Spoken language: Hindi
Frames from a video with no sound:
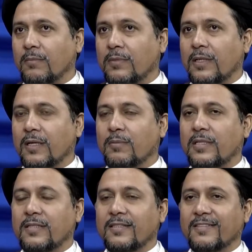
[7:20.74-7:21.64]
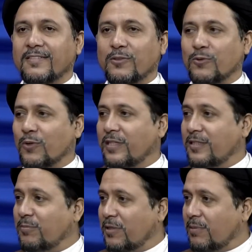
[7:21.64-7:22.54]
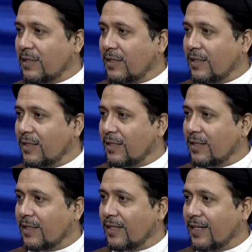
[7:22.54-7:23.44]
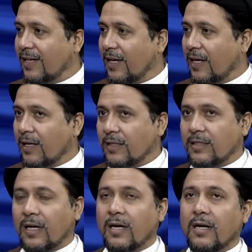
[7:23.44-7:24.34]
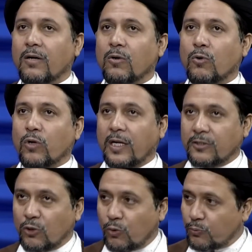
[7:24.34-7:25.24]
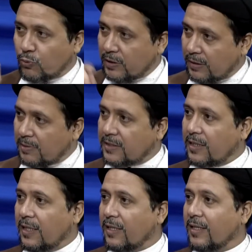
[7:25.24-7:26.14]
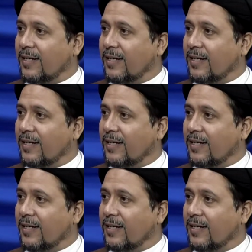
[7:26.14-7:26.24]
मैंने कहा भाई ये तो अजीब सी बात है क्या कुरान से खूबसूरत ही बच्चे